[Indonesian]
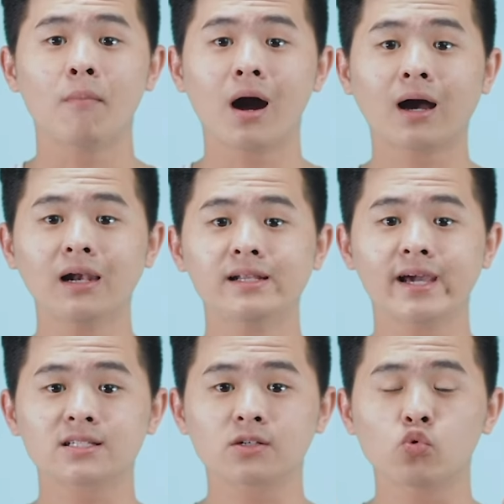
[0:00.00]
bakal
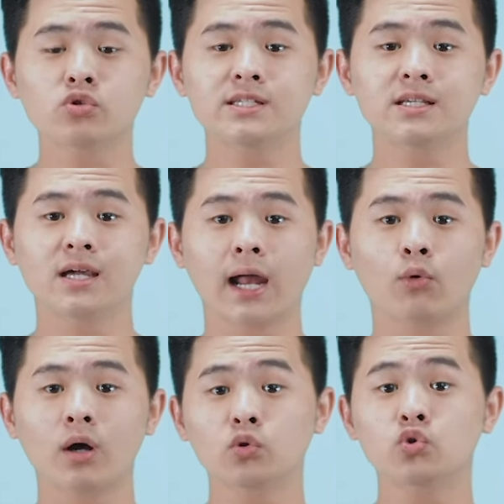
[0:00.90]
dieksekusi dengan
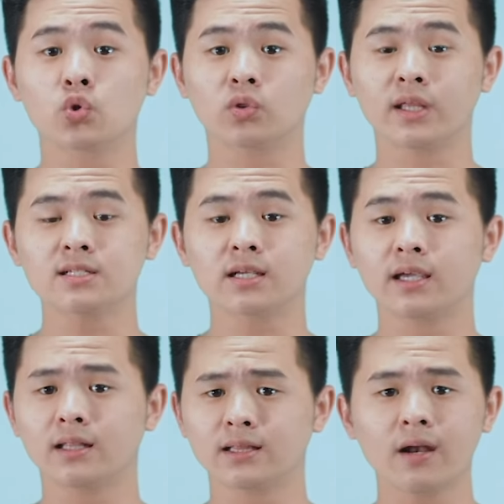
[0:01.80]
waktu syuting
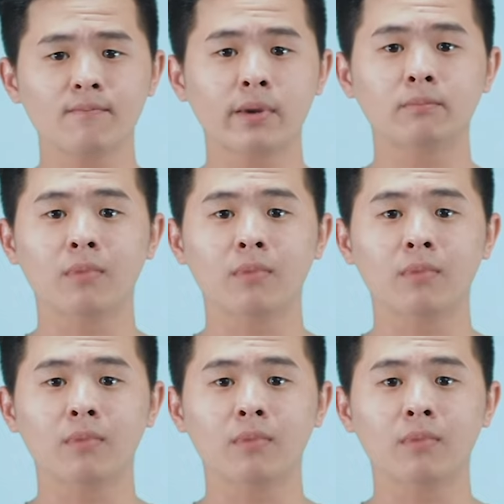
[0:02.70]
sekitar 14